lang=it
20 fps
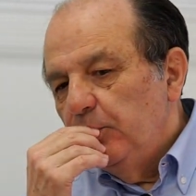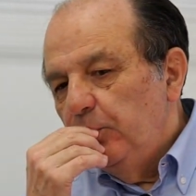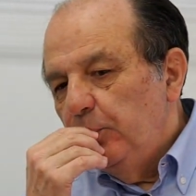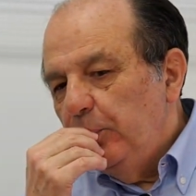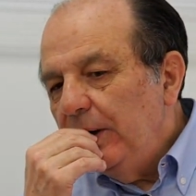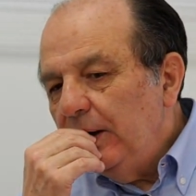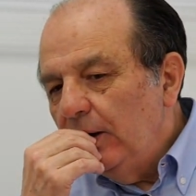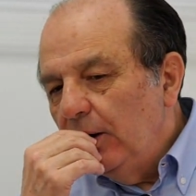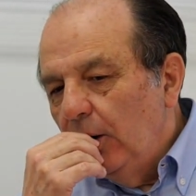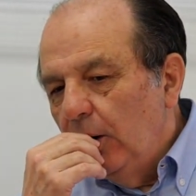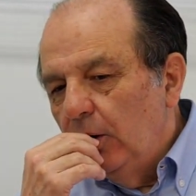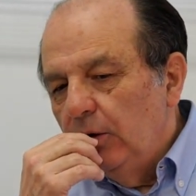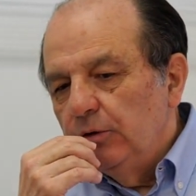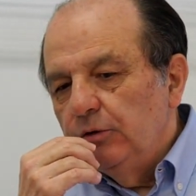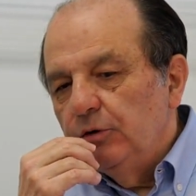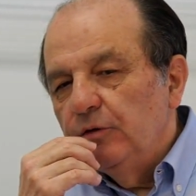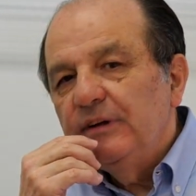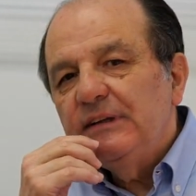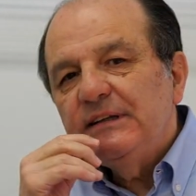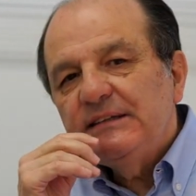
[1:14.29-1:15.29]
però
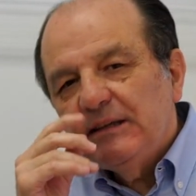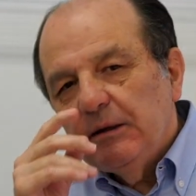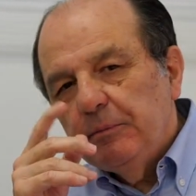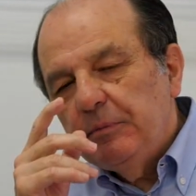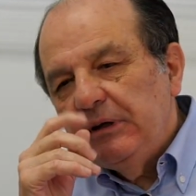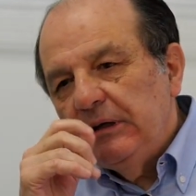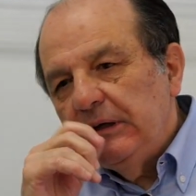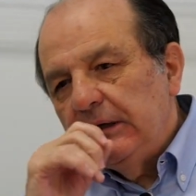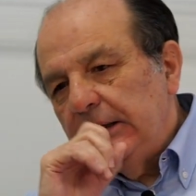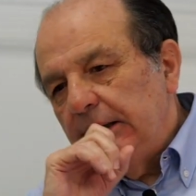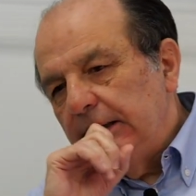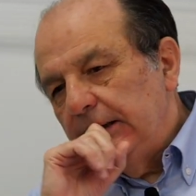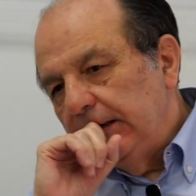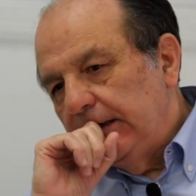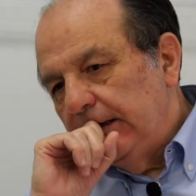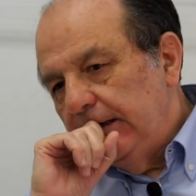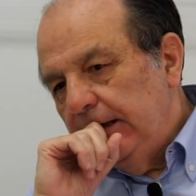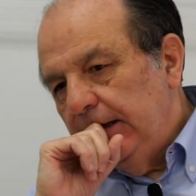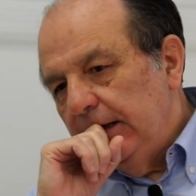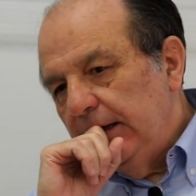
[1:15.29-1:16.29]
dovete sapere
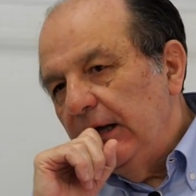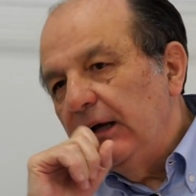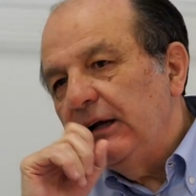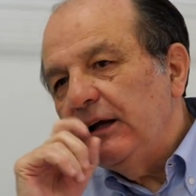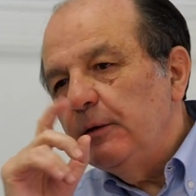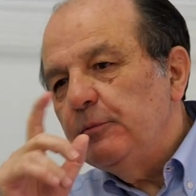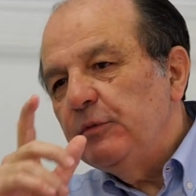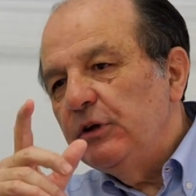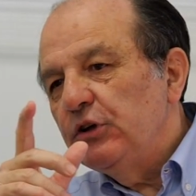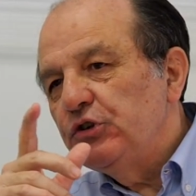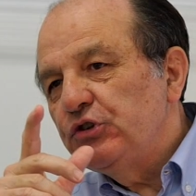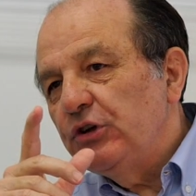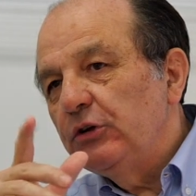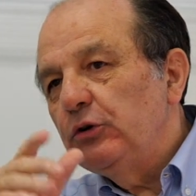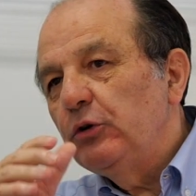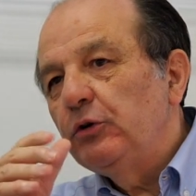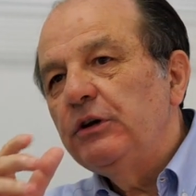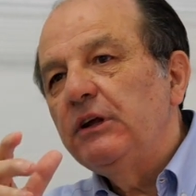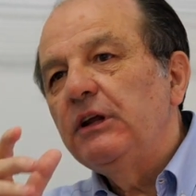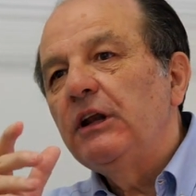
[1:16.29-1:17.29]
che la camicia
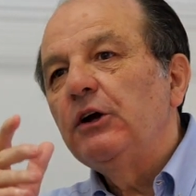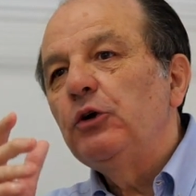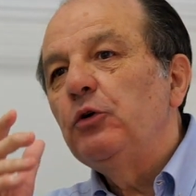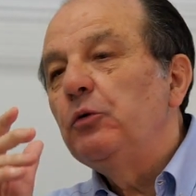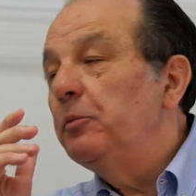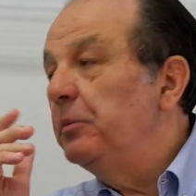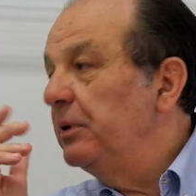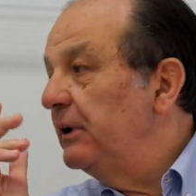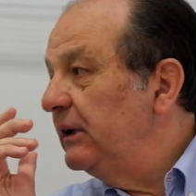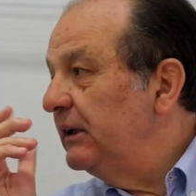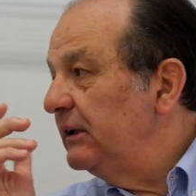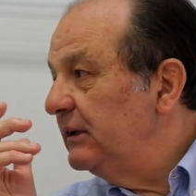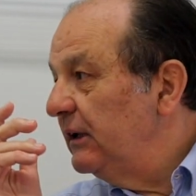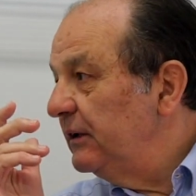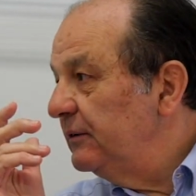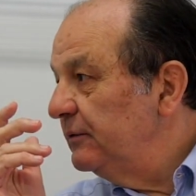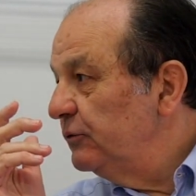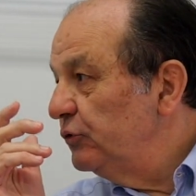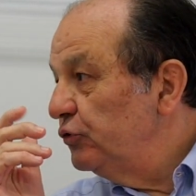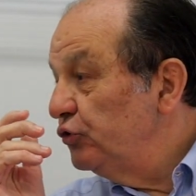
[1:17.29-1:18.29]
non era
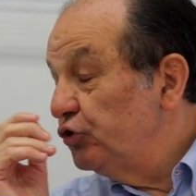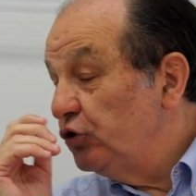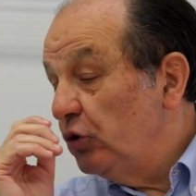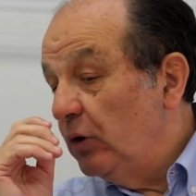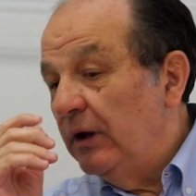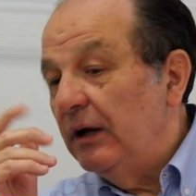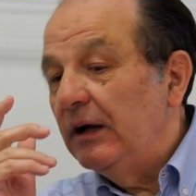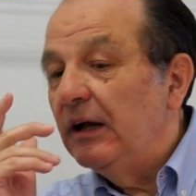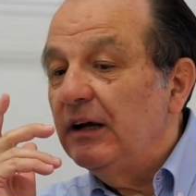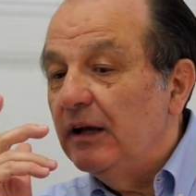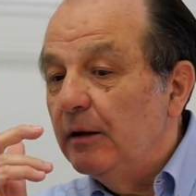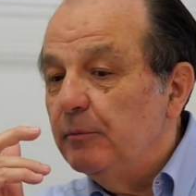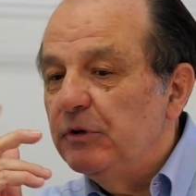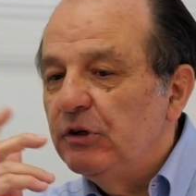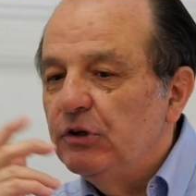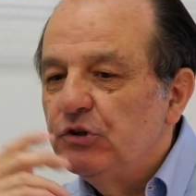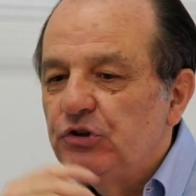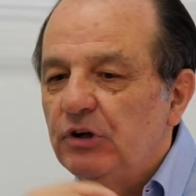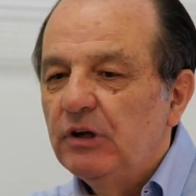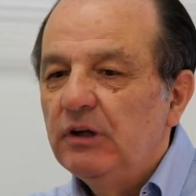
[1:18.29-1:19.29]
completa, cioè la
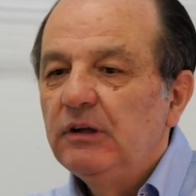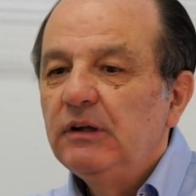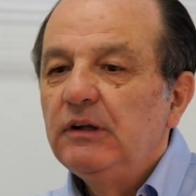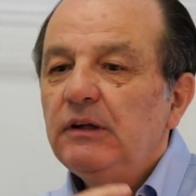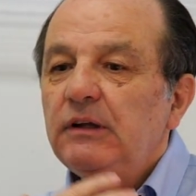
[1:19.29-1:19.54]
camicia